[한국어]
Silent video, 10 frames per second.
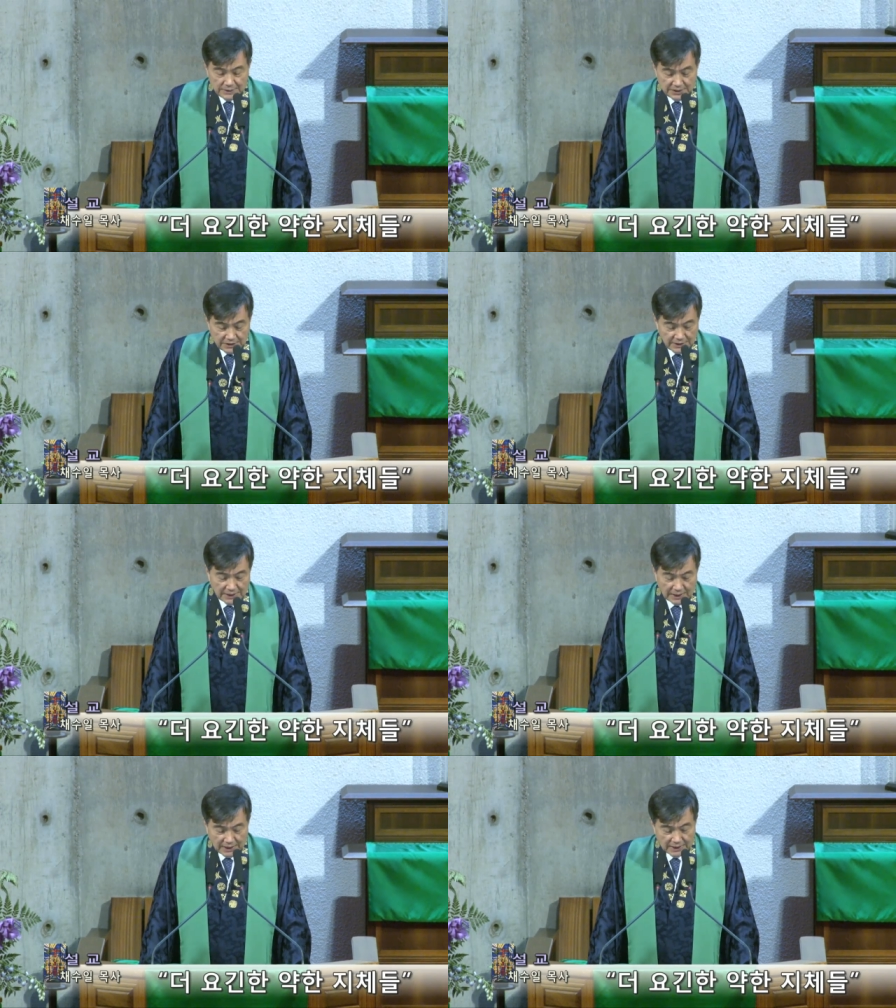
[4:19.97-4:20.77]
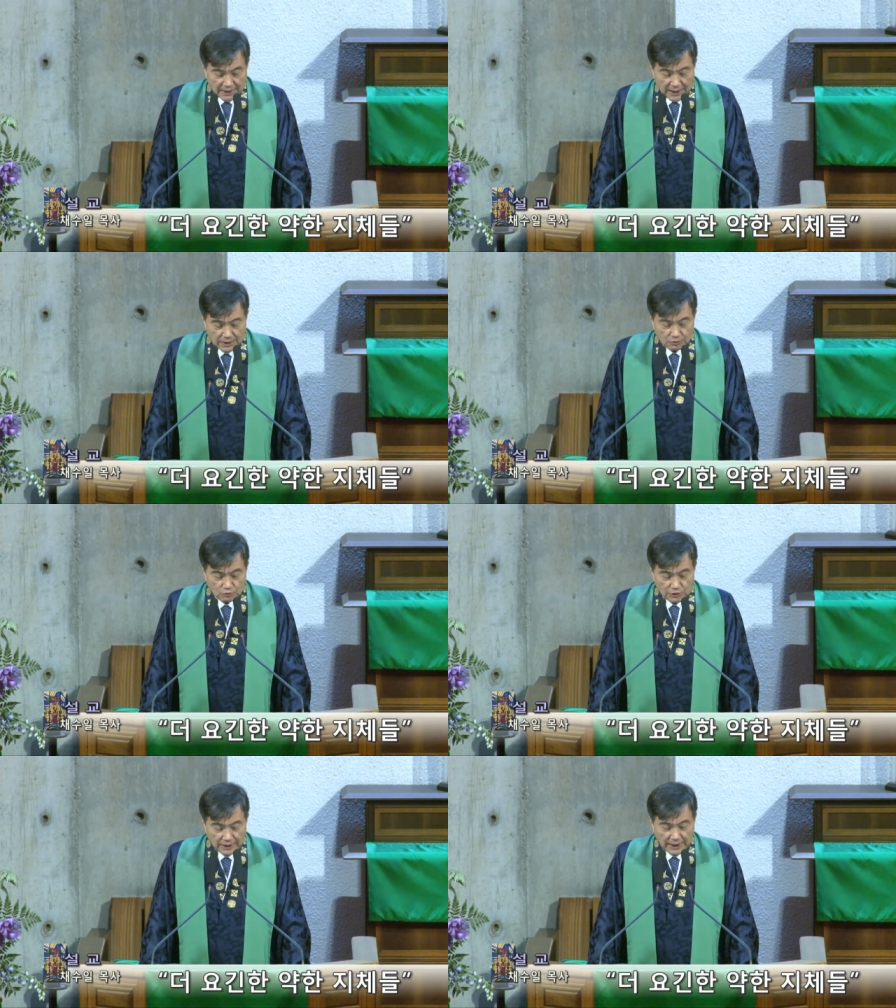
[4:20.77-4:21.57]
시장에 대한
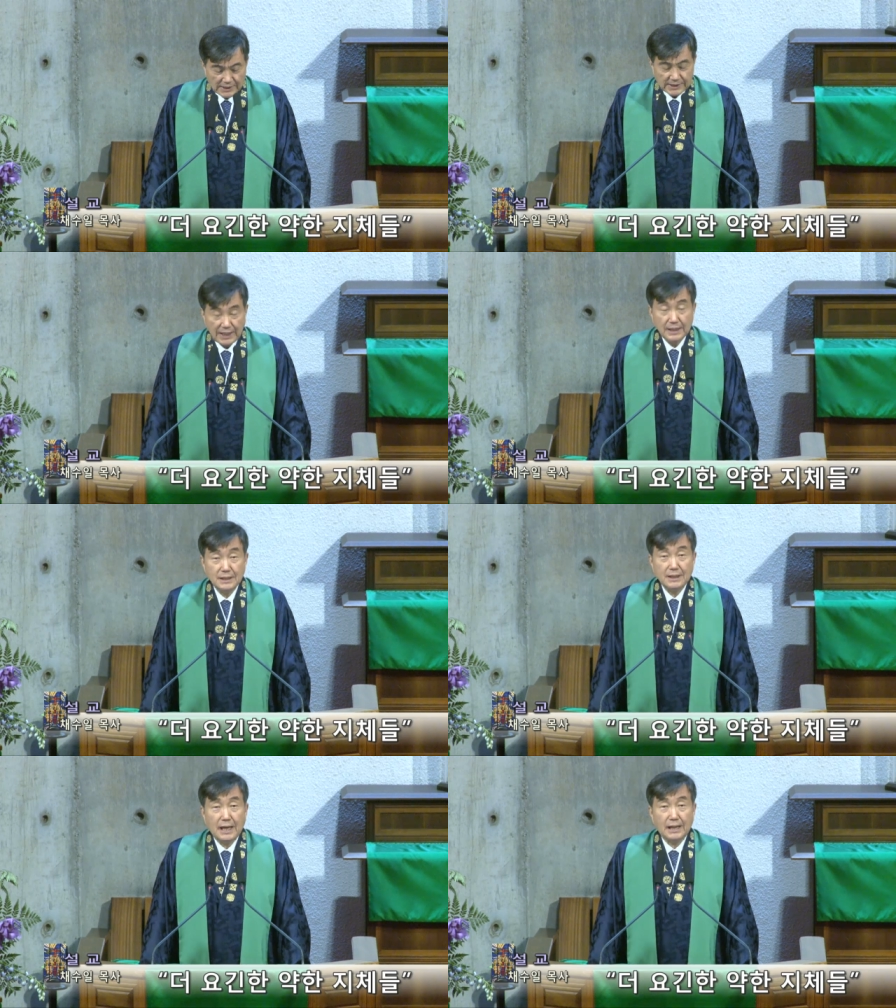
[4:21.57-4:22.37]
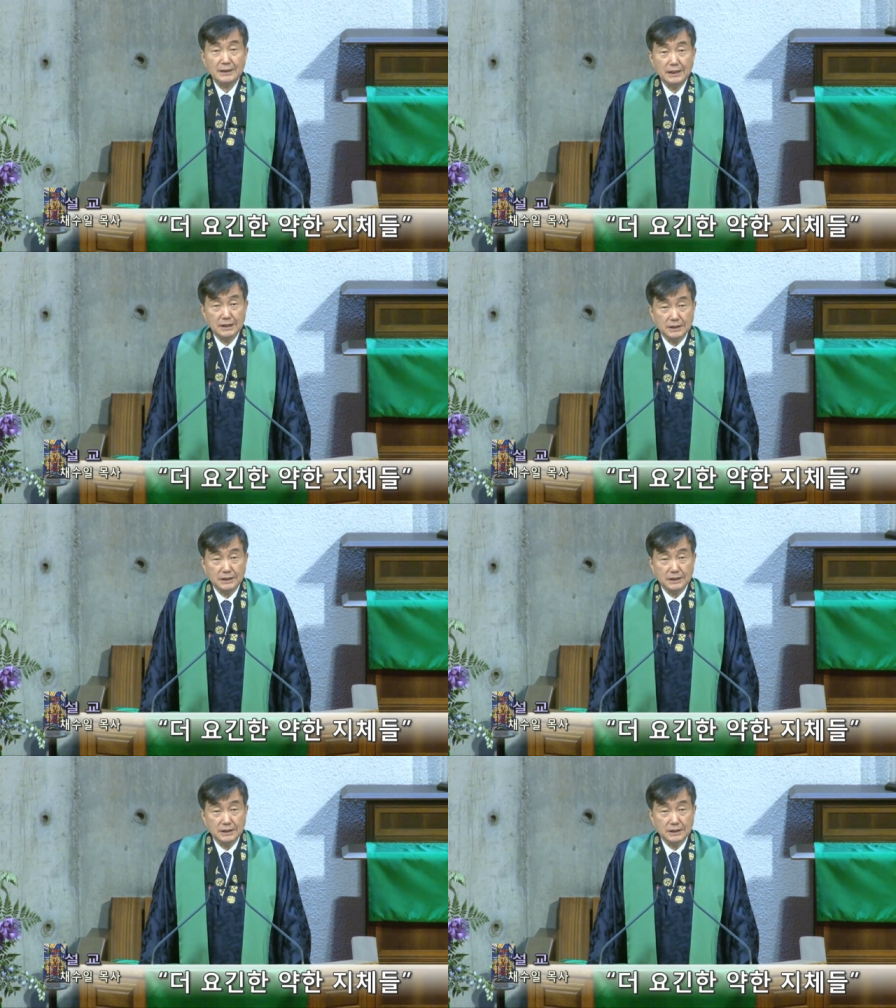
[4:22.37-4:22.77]
우리의 생각이